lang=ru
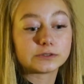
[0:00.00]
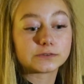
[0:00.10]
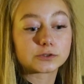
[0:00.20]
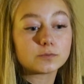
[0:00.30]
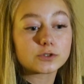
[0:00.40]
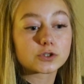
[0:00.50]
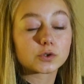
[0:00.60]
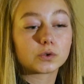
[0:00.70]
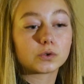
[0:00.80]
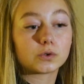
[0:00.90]
был в том,
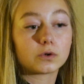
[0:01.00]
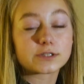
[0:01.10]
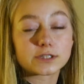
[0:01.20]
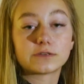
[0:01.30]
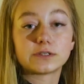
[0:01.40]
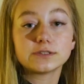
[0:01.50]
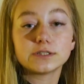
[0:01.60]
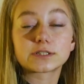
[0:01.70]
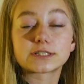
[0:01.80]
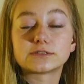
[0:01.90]
что он
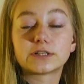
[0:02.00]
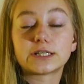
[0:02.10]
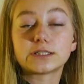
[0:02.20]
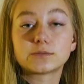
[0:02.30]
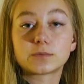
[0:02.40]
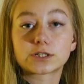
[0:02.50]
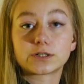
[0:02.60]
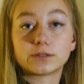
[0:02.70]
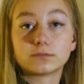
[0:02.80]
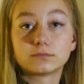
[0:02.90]
остановился и сказал, выходите из
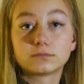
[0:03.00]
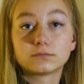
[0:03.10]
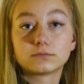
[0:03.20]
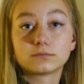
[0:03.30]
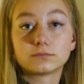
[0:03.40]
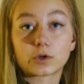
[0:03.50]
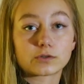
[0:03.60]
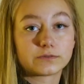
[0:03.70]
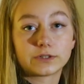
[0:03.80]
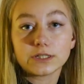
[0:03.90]
машины.
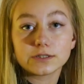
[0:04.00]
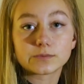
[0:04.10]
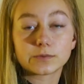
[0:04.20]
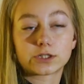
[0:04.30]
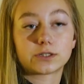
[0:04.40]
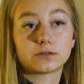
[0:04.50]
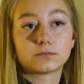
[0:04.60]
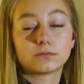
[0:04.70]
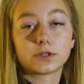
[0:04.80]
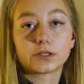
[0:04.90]
Просто выходите из машины.
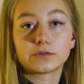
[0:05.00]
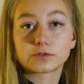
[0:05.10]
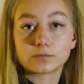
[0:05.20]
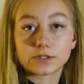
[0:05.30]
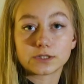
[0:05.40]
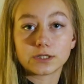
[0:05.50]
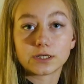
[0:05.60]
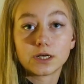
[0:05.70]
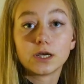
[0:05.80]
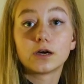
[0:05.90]
Говорим, в смысле?
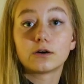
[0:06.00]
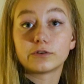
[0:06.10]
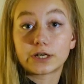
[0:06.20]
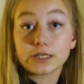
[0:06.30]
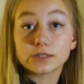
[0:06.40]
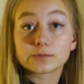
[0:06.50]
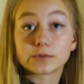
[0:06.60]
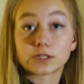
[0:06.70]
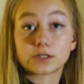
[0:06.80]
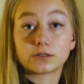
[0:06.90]
выходите из
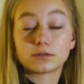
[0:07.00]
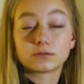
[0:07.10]
машины.